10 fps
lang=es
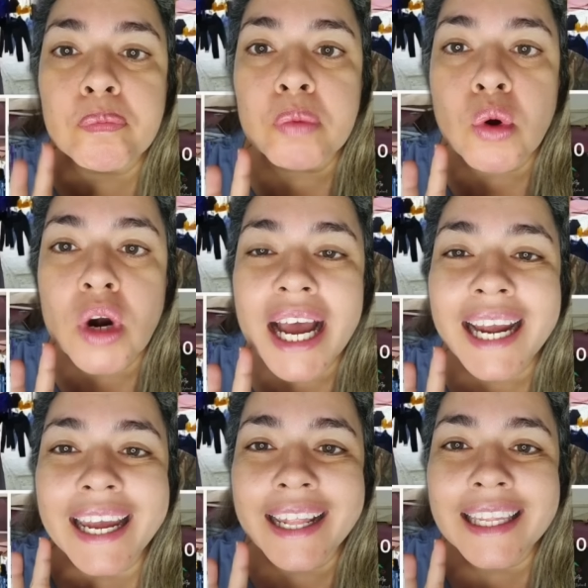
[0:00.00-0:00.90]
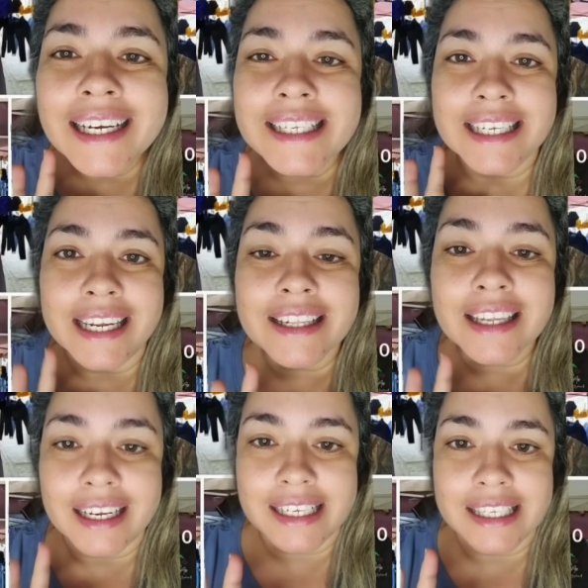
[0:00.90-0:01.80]
Pura gente que sí le
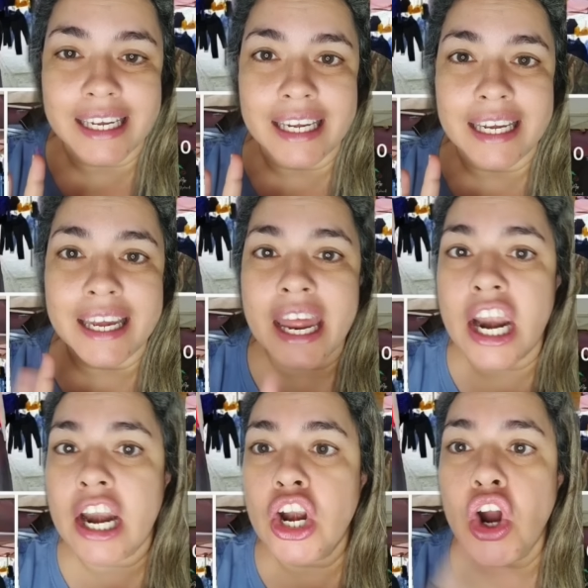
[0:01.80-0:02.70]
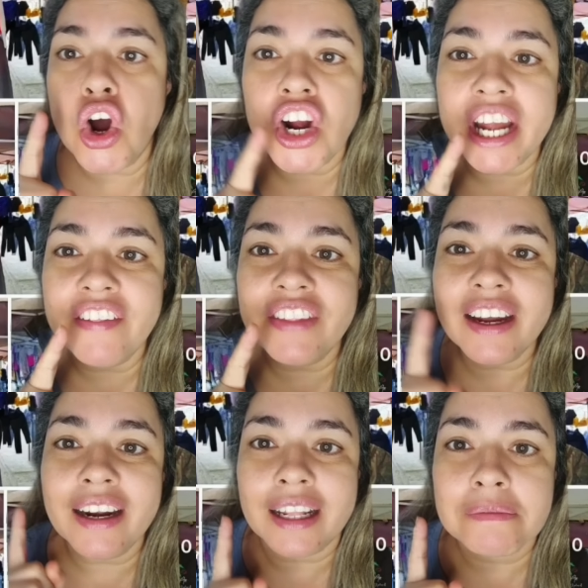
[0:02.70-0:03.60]
interese. No gente
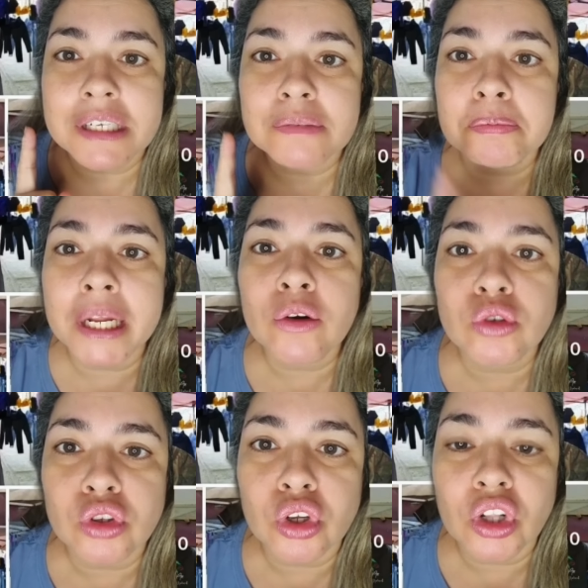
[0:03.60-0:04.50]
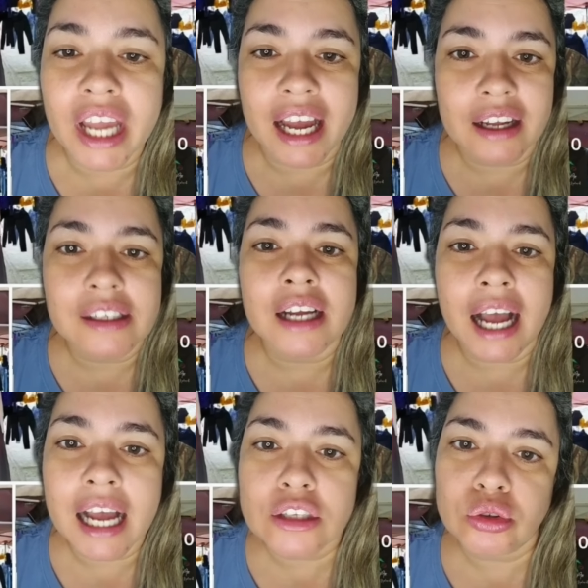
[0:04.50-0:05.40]
que nada más preguntona
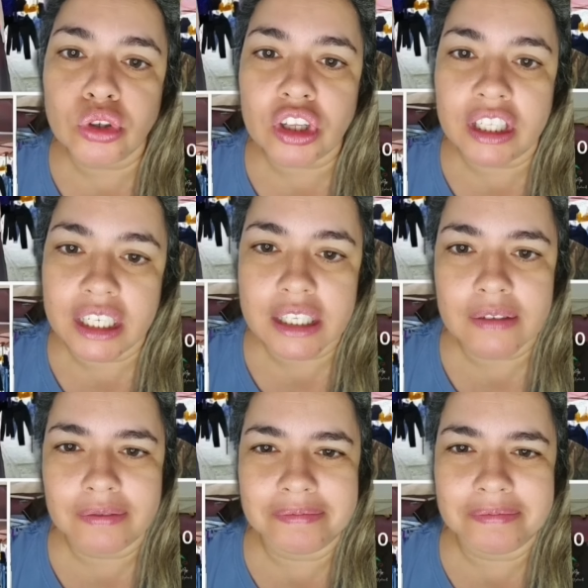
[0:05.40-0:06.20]
a sus órdenes.